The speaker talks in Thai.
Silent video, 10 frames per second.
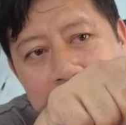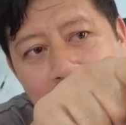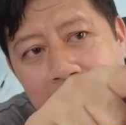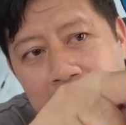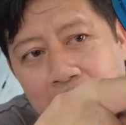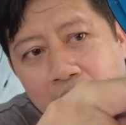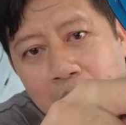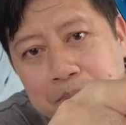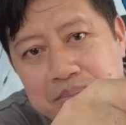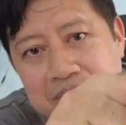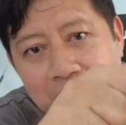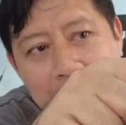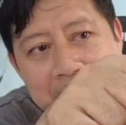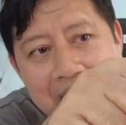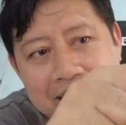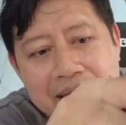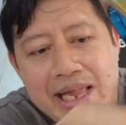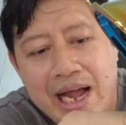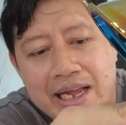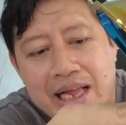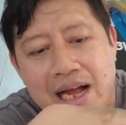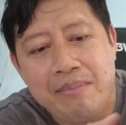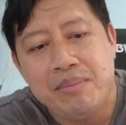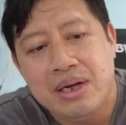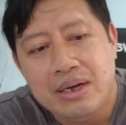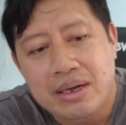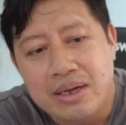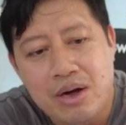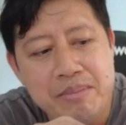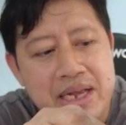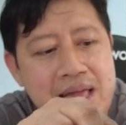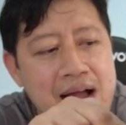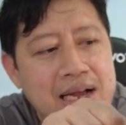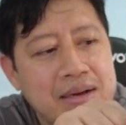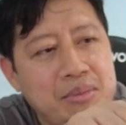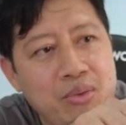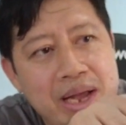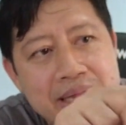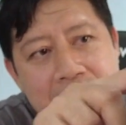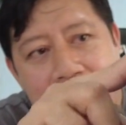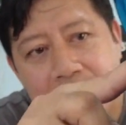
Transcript: ตัวขอบขอบยางด้านในนะครับ ก็มีทั้งบริเวณ